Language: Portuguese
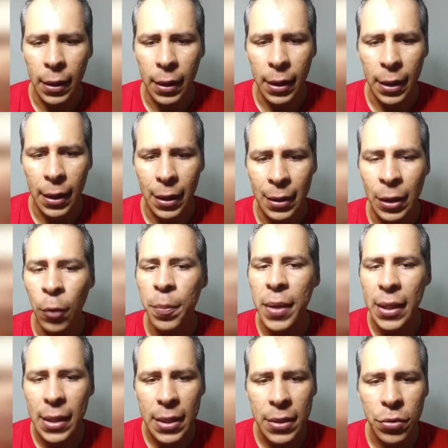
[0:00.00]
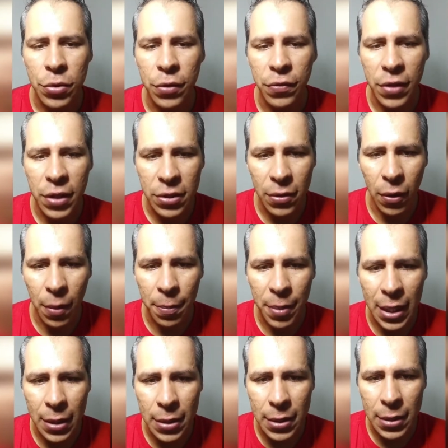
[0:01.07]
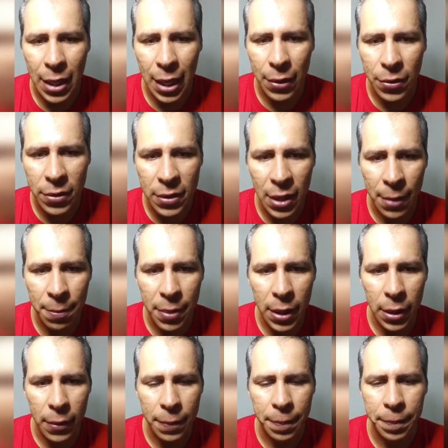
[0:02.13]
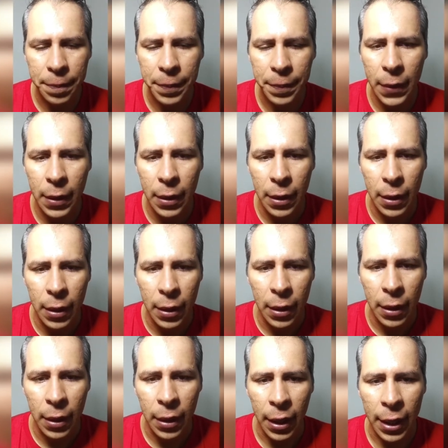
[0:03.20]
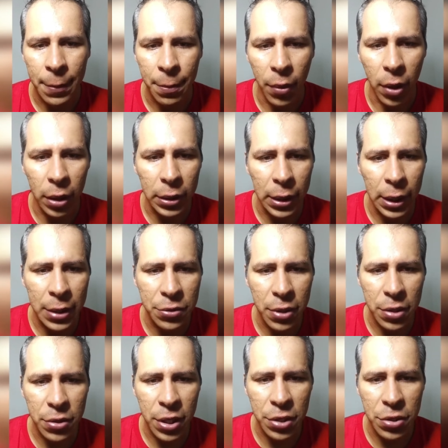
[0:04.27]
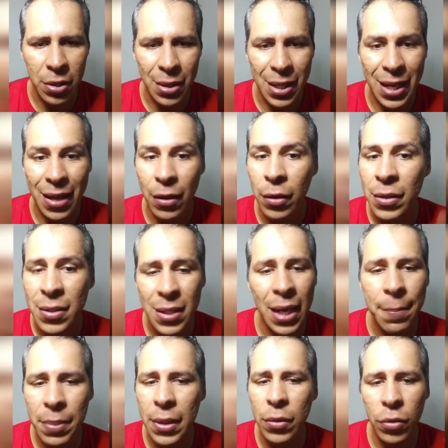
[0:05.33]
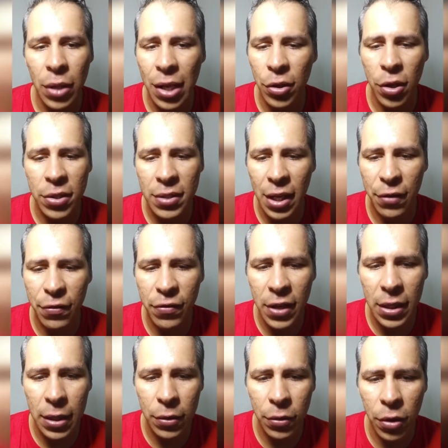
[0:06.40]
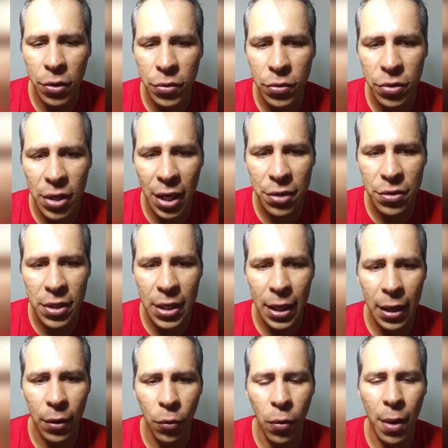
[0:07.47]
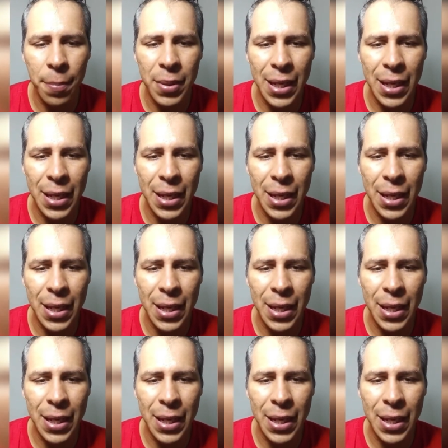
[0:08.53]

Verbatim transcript: é, não perder isso de vista, o aprendizado sempre é importante a gente ter, sempre na nossa vida, no nosso dia a dia, o